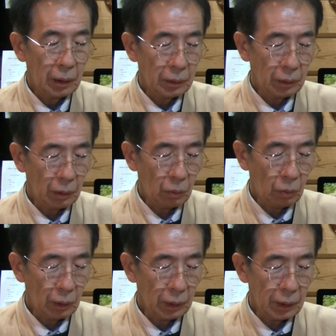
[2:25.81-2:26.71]
それで
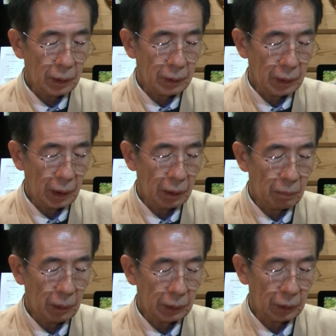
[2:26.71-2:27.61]
これでですね、
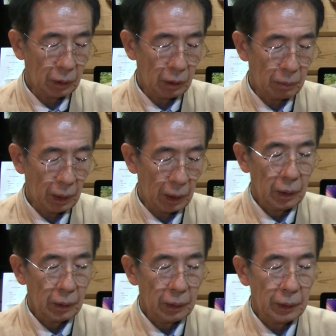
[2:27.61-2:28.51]
まあ、例えば
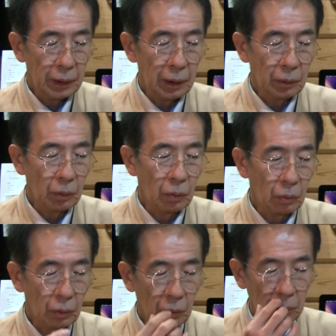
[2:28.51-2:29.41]
2000の
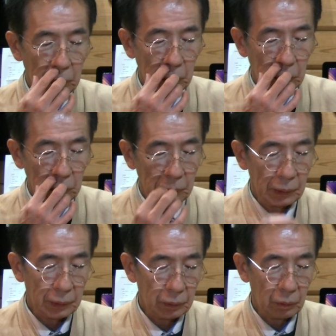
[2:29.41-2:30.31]
オリオンビールを見ま
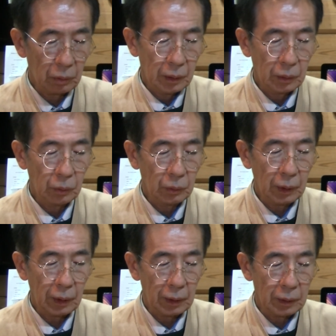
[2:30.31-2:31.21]
すと状
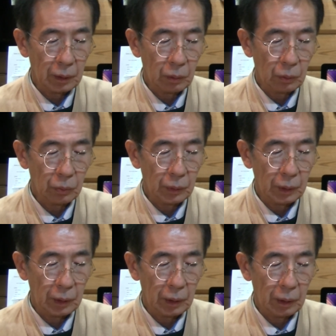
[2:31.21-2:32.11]
態がですねこういうふう
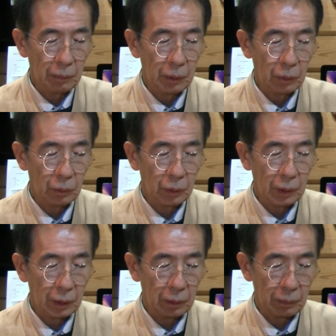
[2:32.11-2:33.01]
に、えー、見ることが
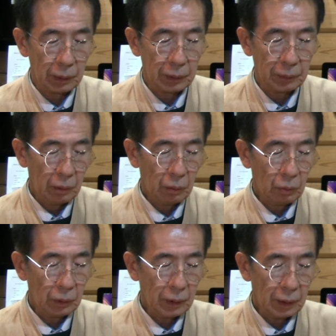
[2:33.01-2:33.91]
できますでこ
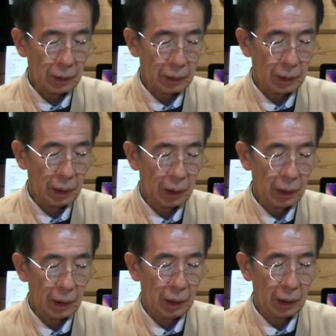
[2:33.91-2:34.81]
の下にですね、
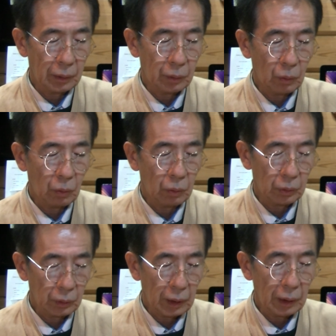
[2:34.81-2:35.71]
えーと、
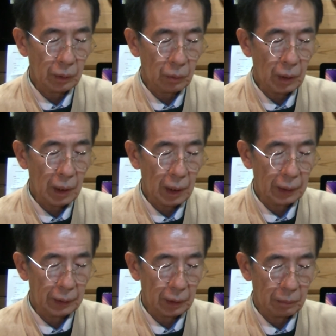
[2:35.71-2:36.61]
内容が書
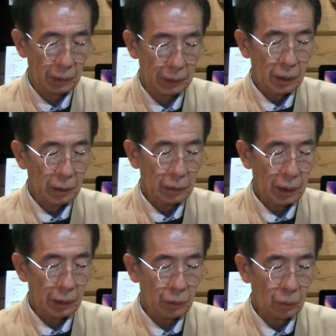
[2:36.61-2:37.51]
いてありますそれ
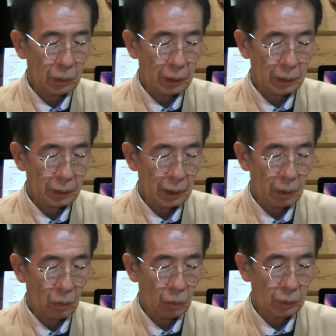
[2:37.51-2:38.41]
あとですね
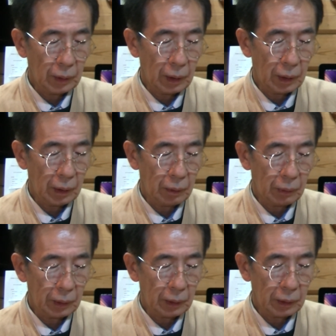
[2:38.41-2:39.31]
ここで、えー、
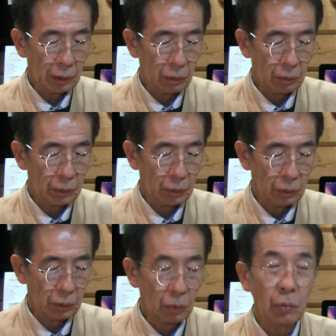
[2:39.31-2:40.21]
私がよく見るの
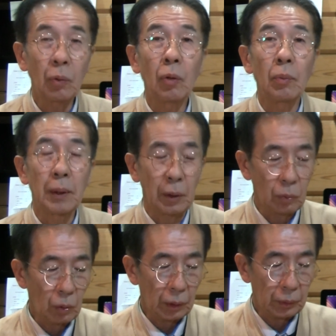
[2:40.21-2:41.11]
は送料込みか
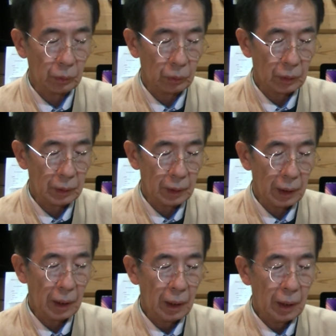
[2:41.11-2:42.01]
どうかということです
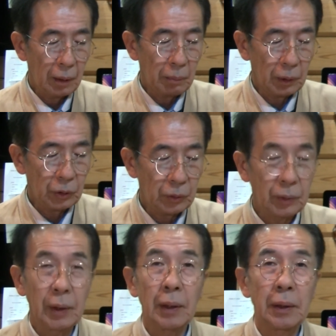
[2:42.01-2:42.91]
ね、まあ、出
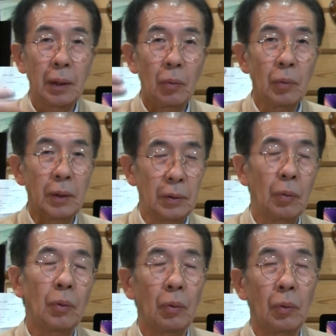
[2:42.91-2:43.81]
店者の方で
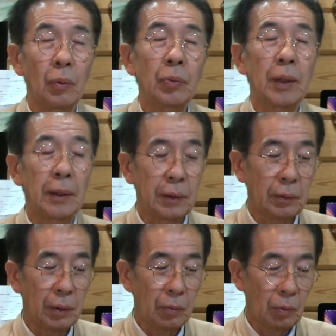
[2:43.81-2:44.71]
送料を負担して
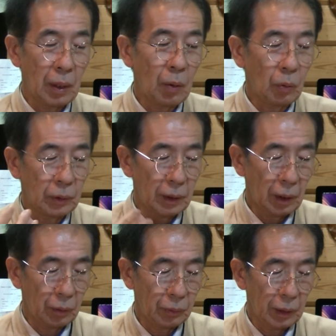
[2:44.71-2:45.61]
くれるのかこち
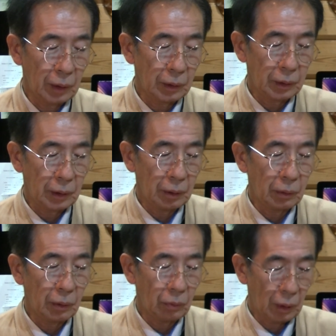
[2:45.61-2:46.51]
らで負担してく
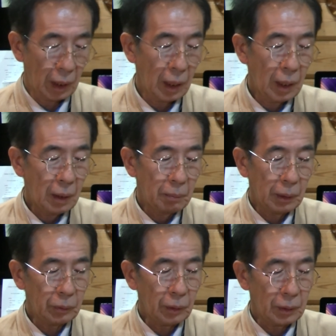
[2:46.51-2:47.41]
れるのか
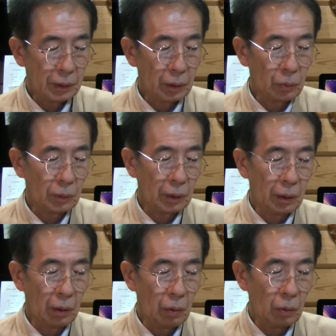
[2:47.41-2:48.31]
あとはですねどんなぐ
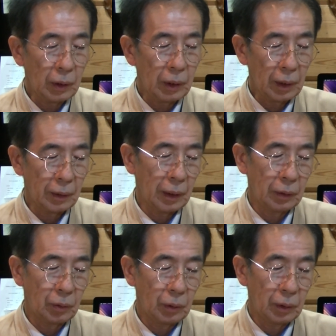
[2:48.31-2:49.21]
らいの期間で
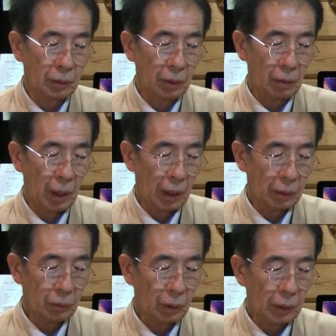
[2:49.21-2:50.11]
発送してくれるか
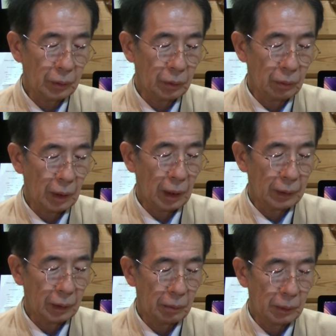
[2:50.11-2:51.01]
とかっていうのが書い
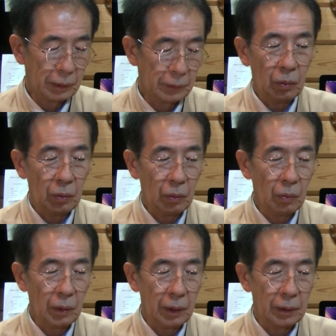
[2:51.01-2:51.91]
てあります今
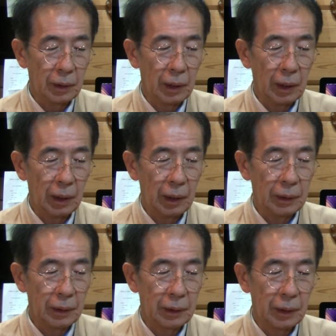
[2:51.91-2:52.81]
回ですね
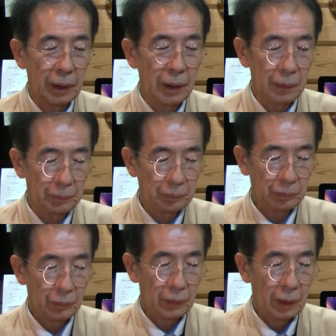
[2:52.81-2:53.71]
実際に
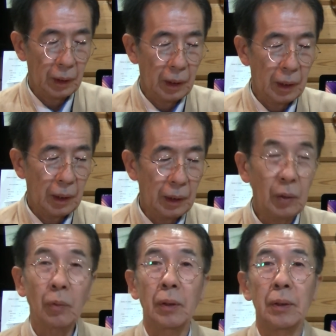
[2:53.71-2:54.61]
一
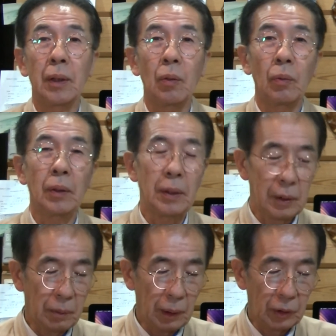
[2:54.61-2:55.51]
個ですねここで
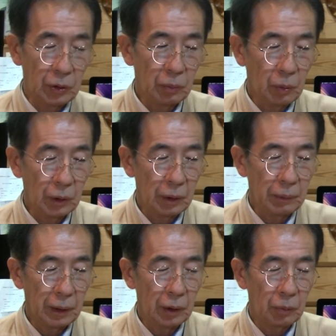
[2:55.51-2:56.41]
す今注文してみ
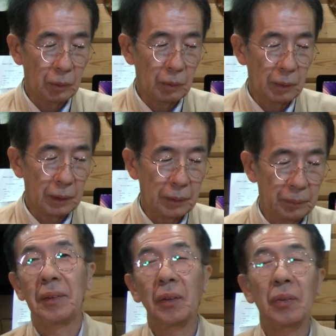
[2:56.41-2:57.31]
たいと思います
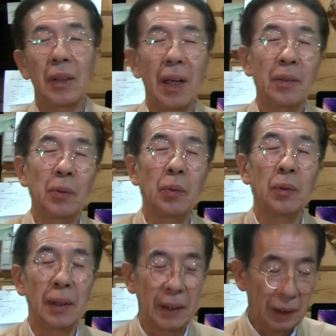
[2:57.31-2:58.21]
ちょっとある
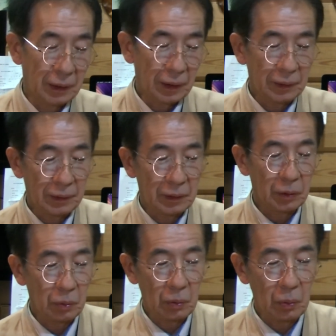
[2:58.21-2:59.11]
本が気になってそ
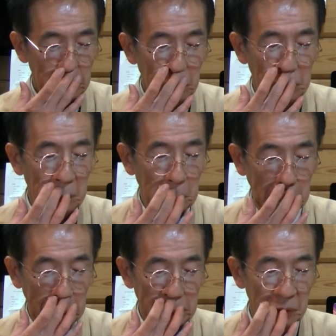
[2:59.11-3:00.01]
れを購入これ
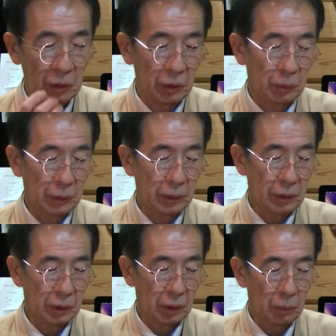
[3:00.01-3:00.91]
からしようかと思ってるんで
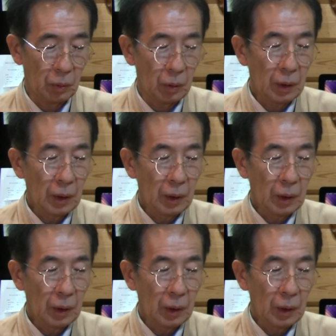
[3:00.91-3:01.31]
すけども